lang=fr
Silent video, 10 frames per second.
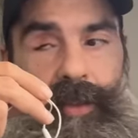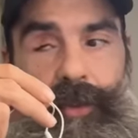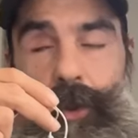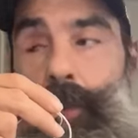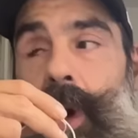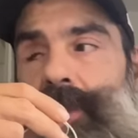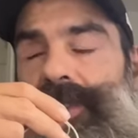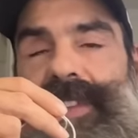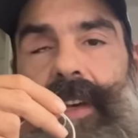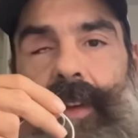Ce que moi,
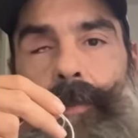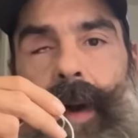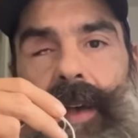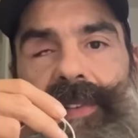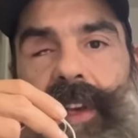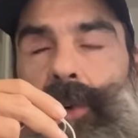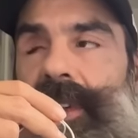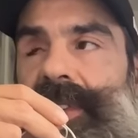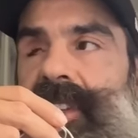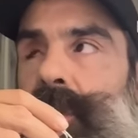je ne savais pas, c'est
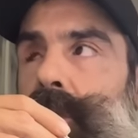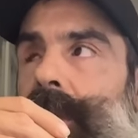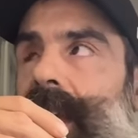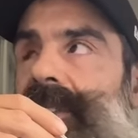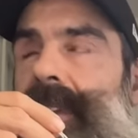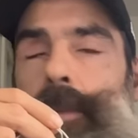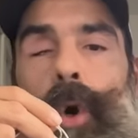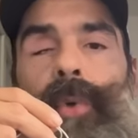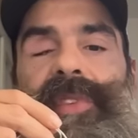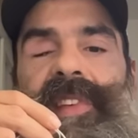qu'on était
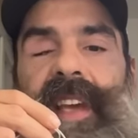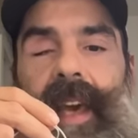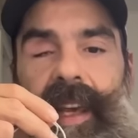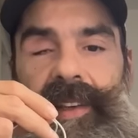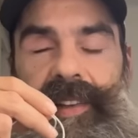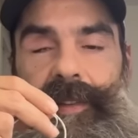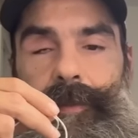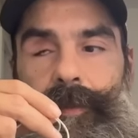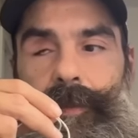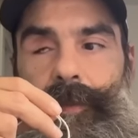géolocalisable en direct.
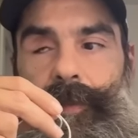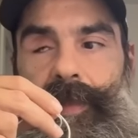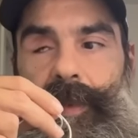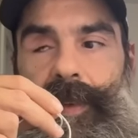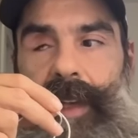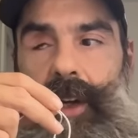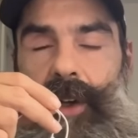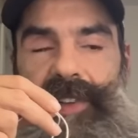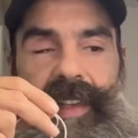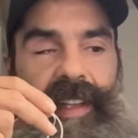
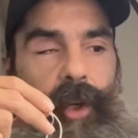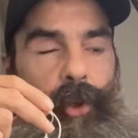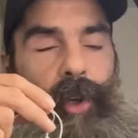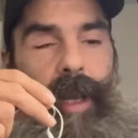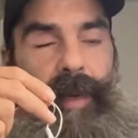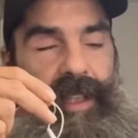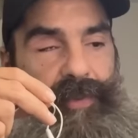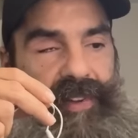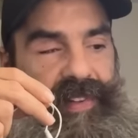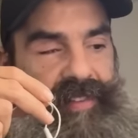D'accord C'est-à-dire que dans la
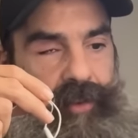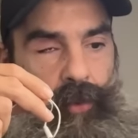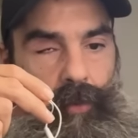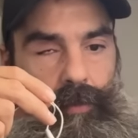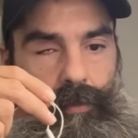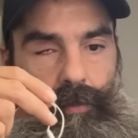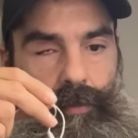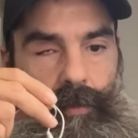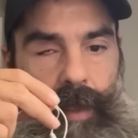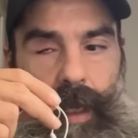manifestation,
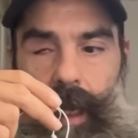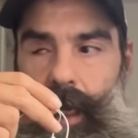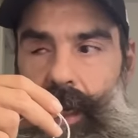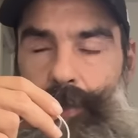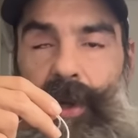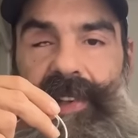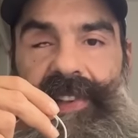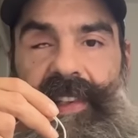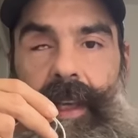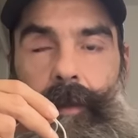les
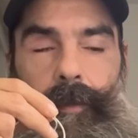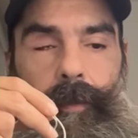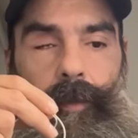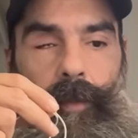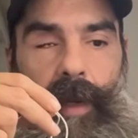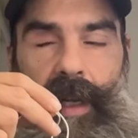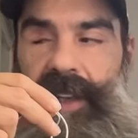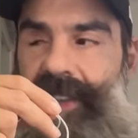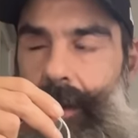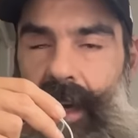policiers,
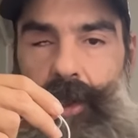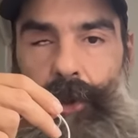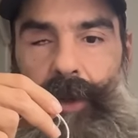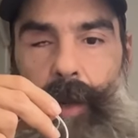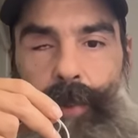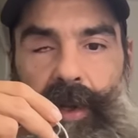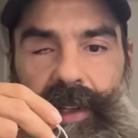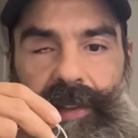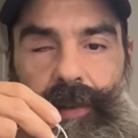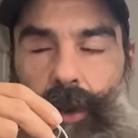l'état-major de la
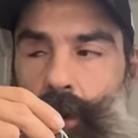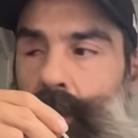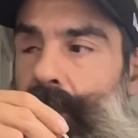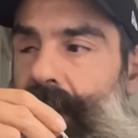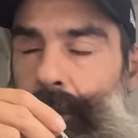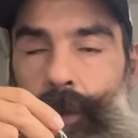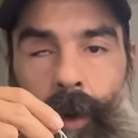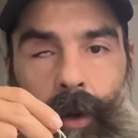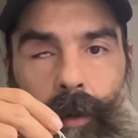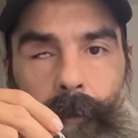police, le
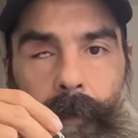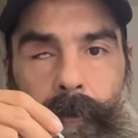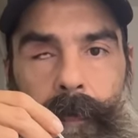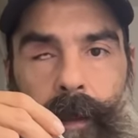gouvernement,